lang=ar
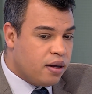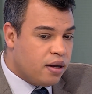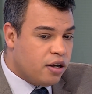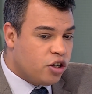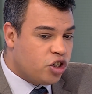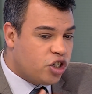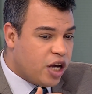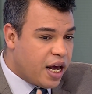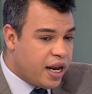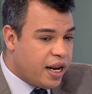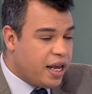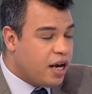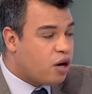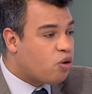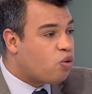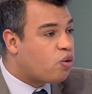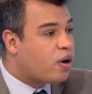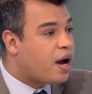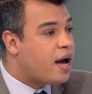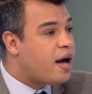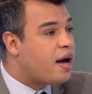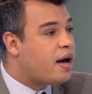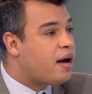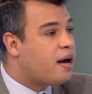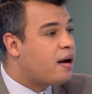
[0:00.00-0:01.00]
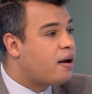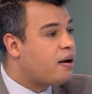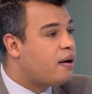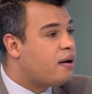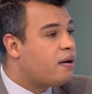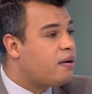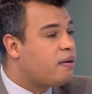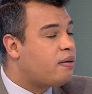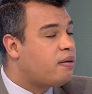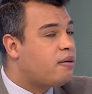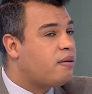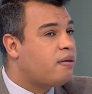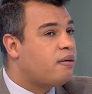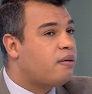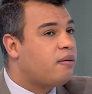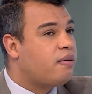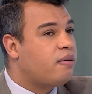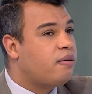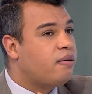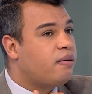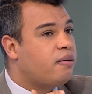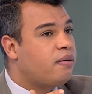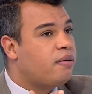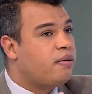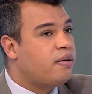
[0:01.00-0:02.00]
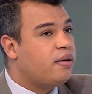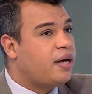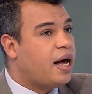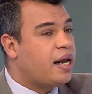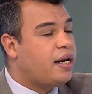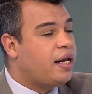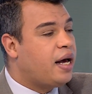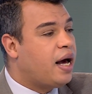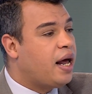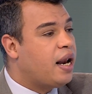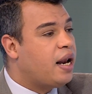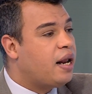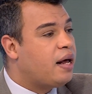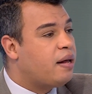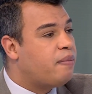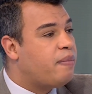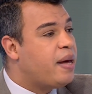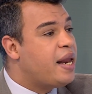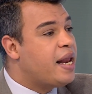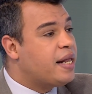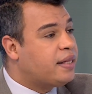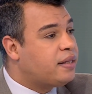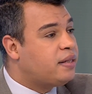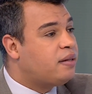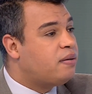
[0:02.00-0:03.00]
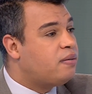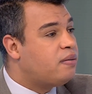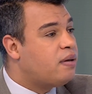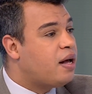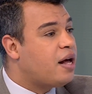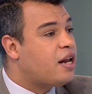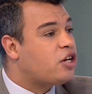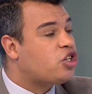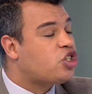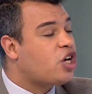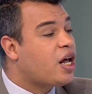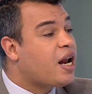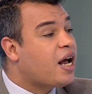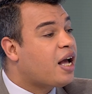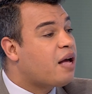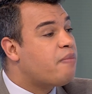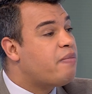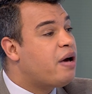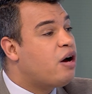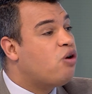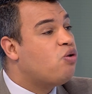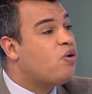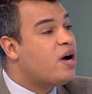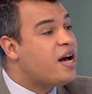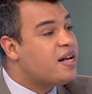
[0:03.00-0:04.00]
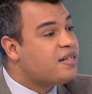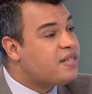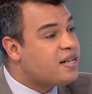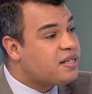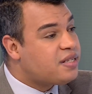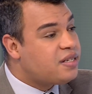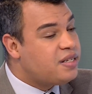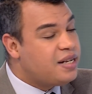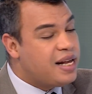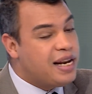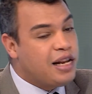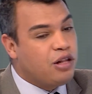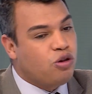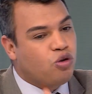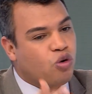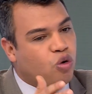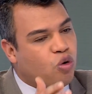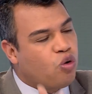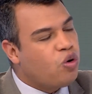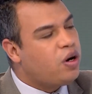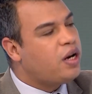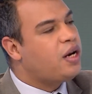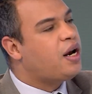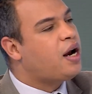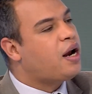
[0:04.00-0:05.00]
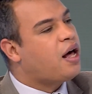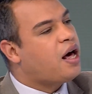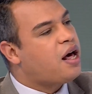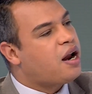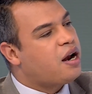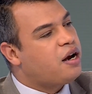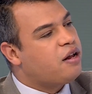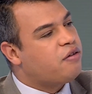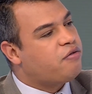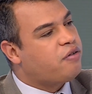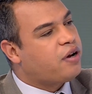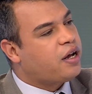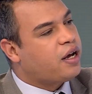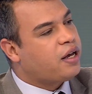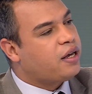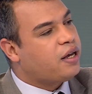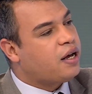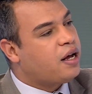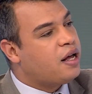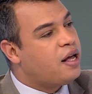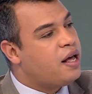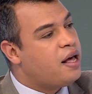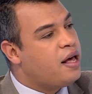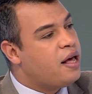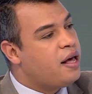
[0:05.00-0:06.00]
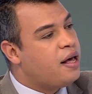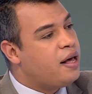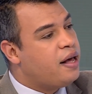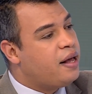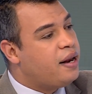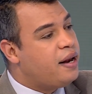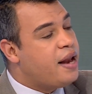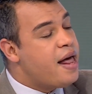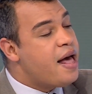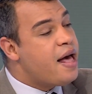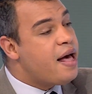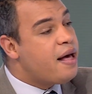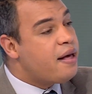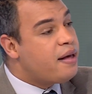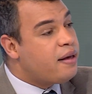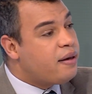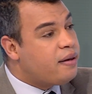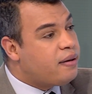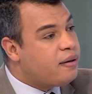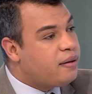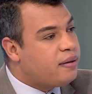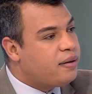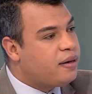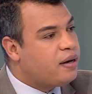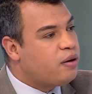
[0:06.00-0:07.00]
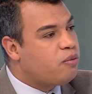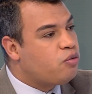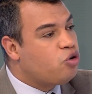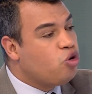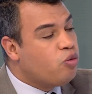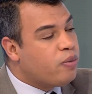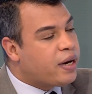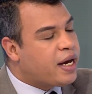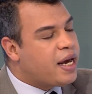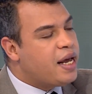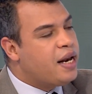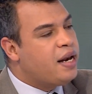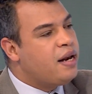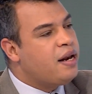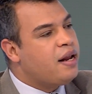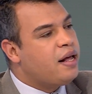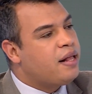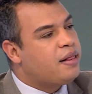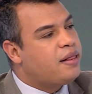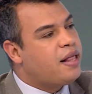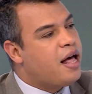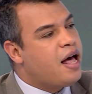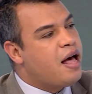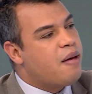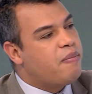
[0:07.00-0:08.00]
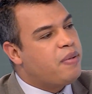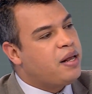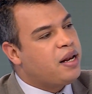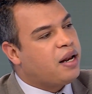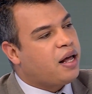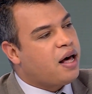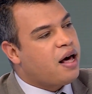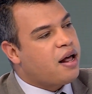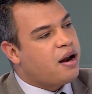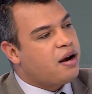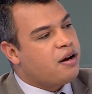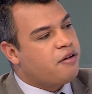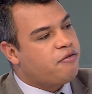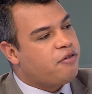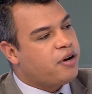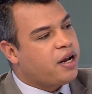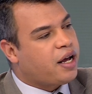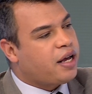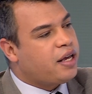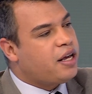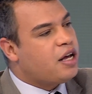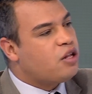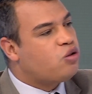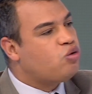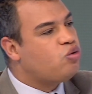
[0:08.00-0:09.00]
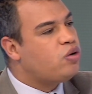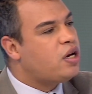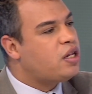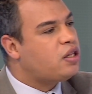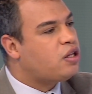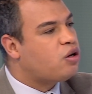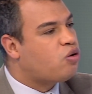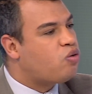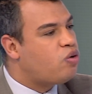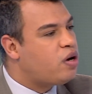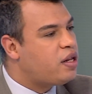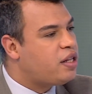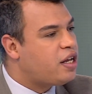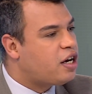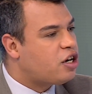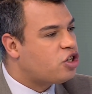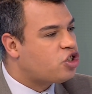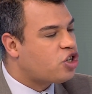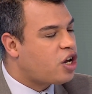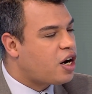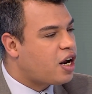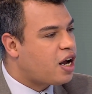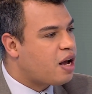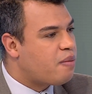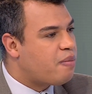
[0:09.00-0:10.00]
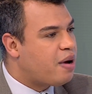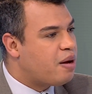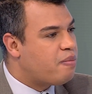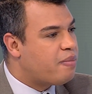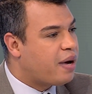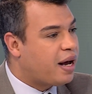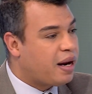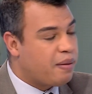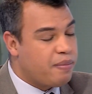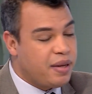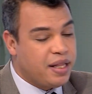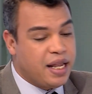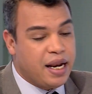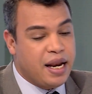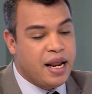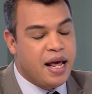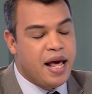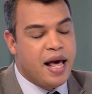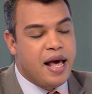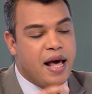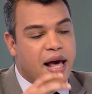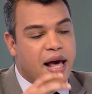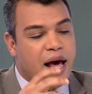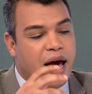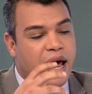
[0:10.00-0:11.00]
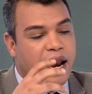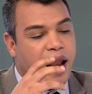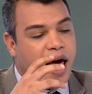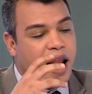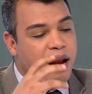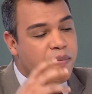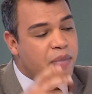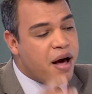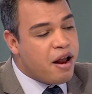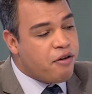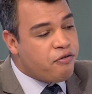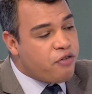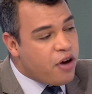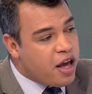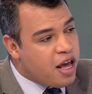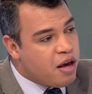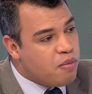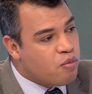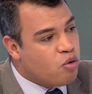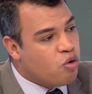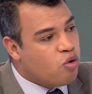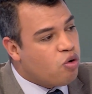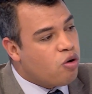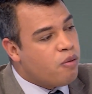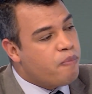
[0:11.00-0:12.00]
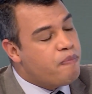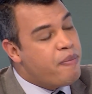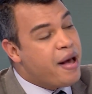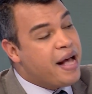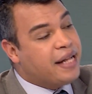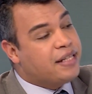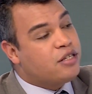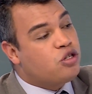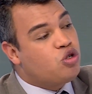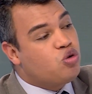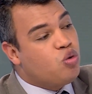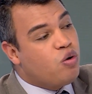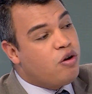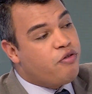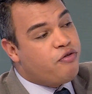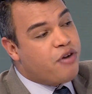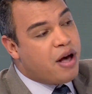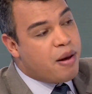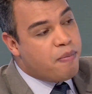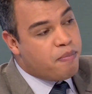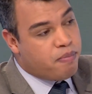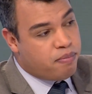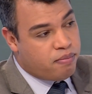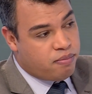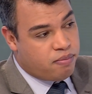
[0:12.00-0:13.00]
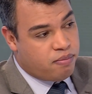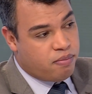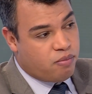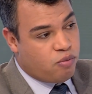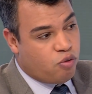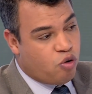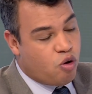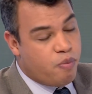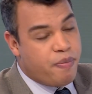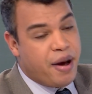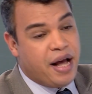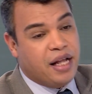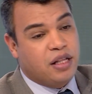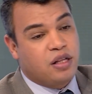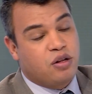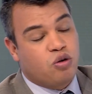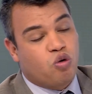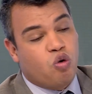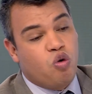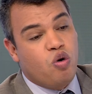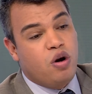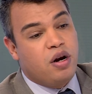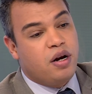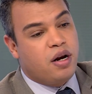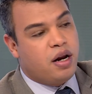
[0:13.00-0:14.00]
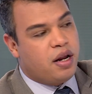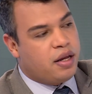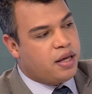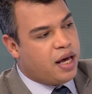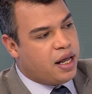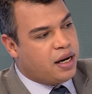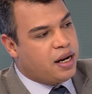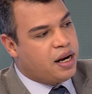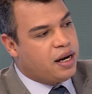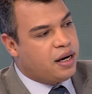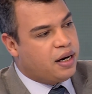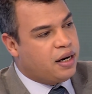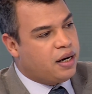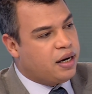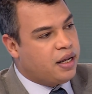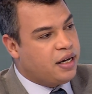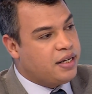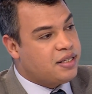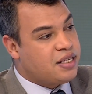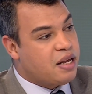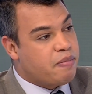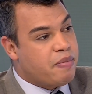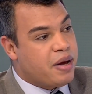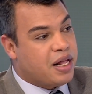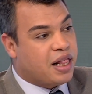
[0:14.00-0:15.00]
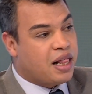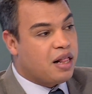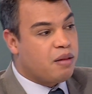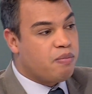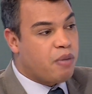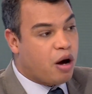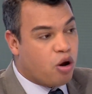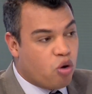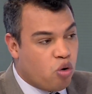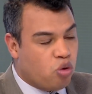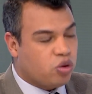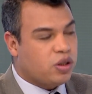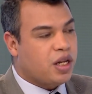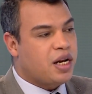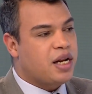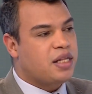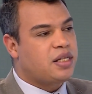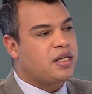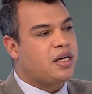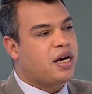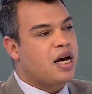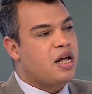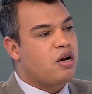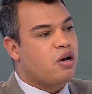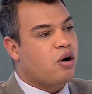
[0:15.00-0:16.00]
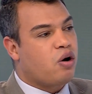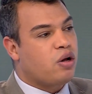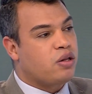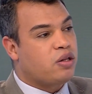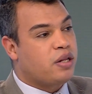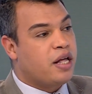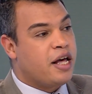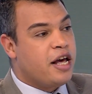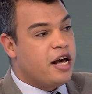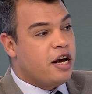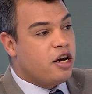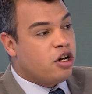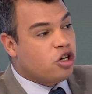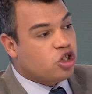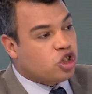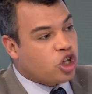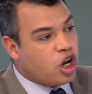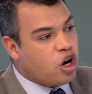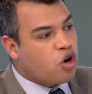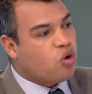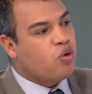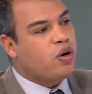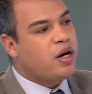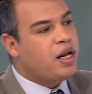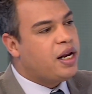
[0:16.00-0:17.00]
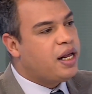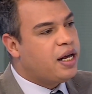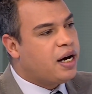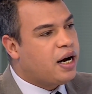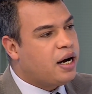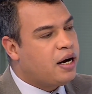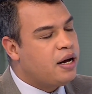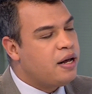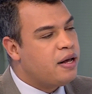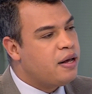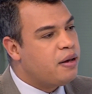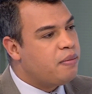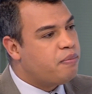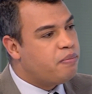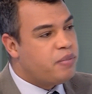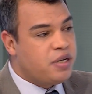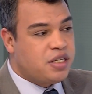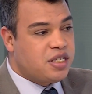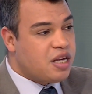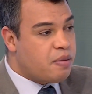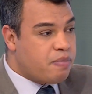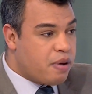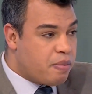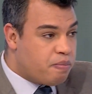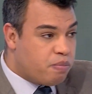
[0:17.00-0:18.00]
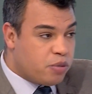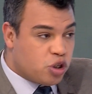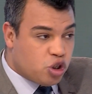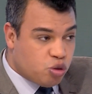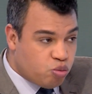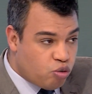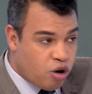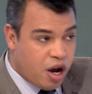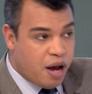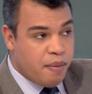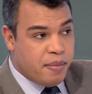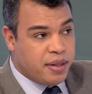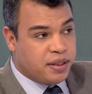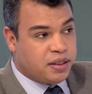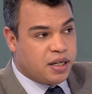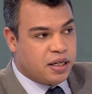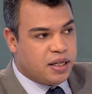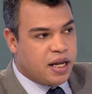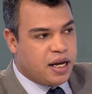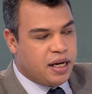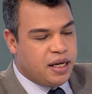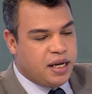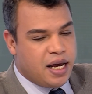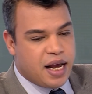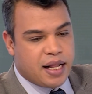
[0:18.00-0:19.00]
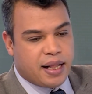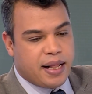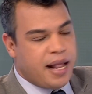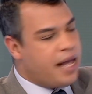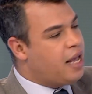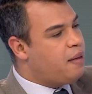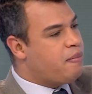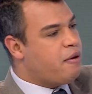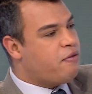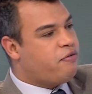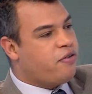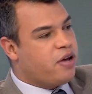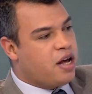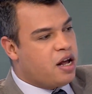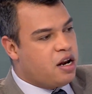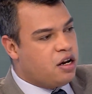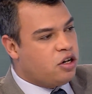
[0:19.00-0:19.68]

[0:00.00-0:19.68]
شريك وك يعني على بلد الشراكه معه اساسيه للدخول الى القاره الافريقيه لا يمكن الذهاب الى القاره الافريقيه دون ان تكون لديك شراكه مع المغرب اذا الالمان فهموا بعد سوء الفهم وبعد كل يعني الحسابات المغلوطه التي كان قد ينجر اليها بسبب مجموعة من تداعيات لعب فيها